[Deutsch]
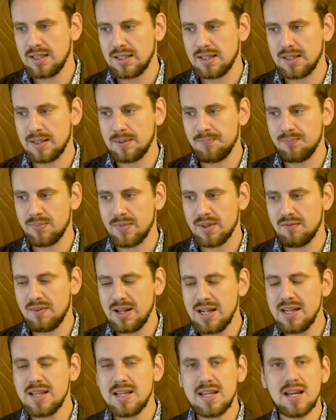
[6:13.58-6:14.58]
Ähm,
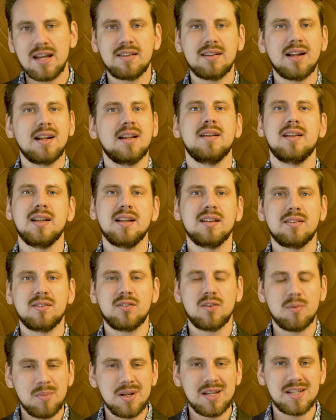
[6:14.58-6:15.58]
wenn ihr jetzt allerdings
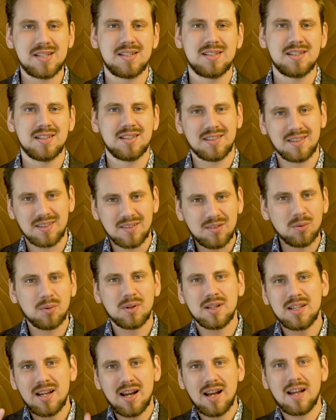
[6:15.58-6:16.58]
für mich,
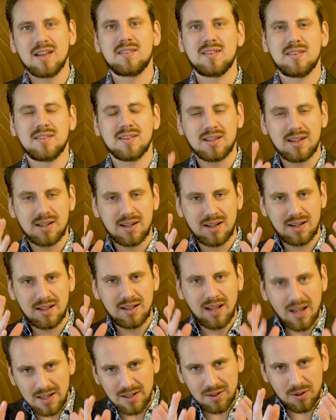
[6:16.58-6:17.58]
so ihr als diese
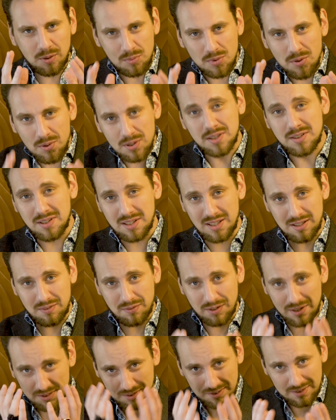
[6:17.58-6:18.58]
kleine Community
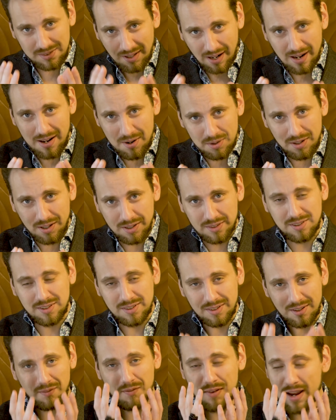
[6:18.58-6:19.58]
von diesen
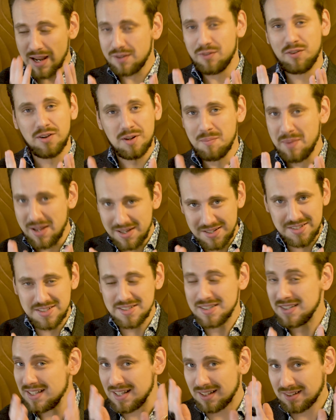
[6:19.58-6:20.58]
300 wertvollen
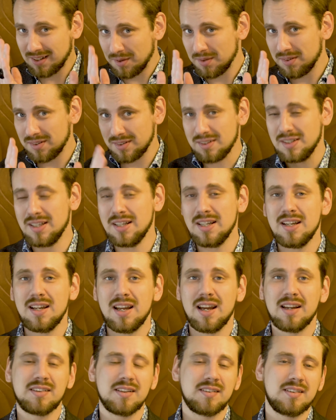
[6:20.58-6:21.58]
Menschen, die da draußen
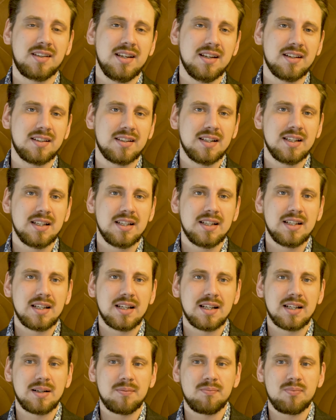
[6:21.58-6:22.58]
existiert,
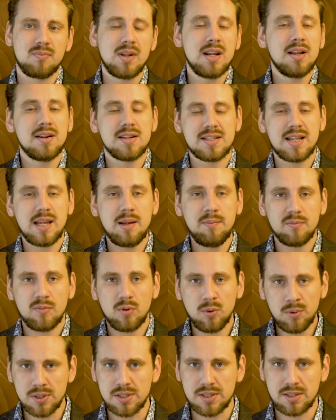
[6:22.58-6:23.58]
ähm, wenn ihr euch Themen
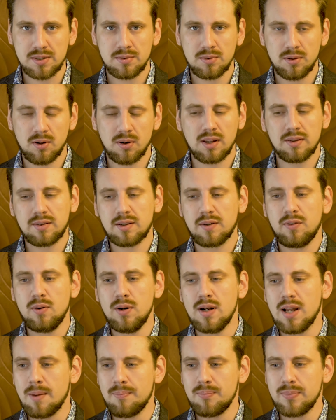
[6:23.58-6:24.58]
wünscht oder das
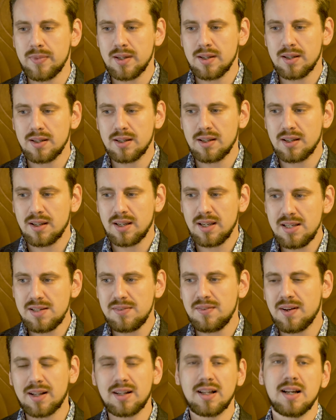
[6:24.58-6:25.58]
Gefühl habt,
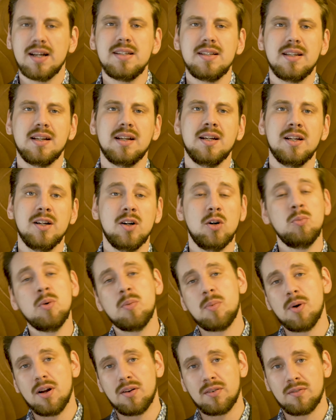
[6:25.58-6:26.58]
ich wäre der Richtige, um
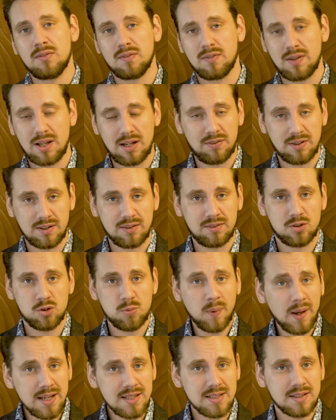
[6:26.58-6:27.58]
über irgendetwas zu
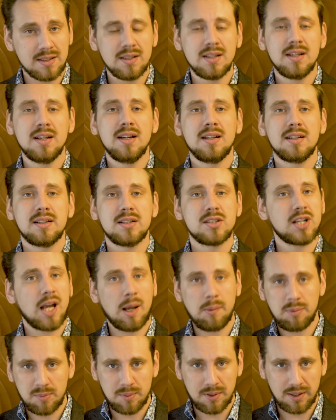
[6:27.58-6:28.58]
sprechen, dann
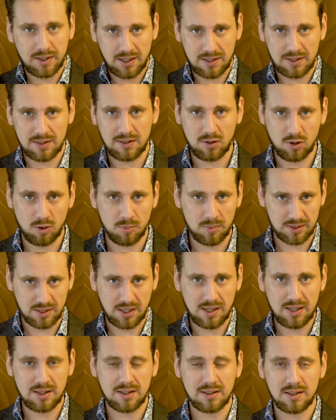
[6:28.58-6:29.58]
schreibt es mir doch gerne in die
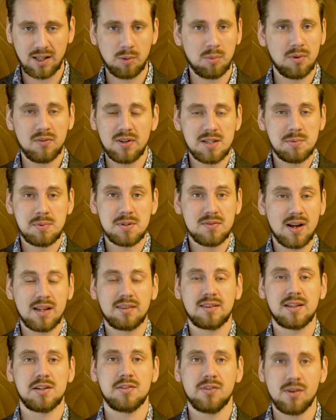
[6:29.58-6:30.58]
Kommentare. Darüber würde ich mich
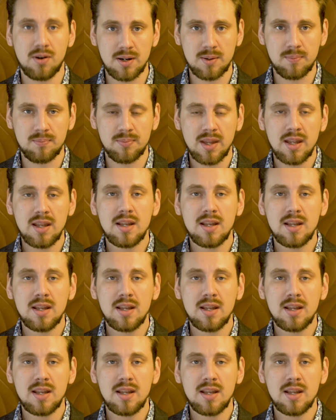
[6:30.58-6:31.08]
wahnsinnig freuen.